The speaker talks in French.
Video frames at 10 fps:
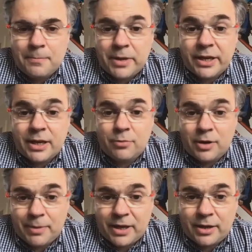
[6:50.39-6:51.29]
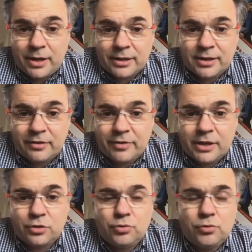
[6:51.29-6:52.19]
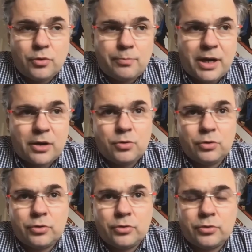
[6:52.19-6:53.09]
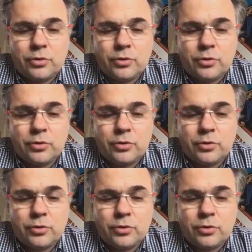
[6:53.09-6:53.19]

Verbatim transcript: mais également à, travers tout le parcours de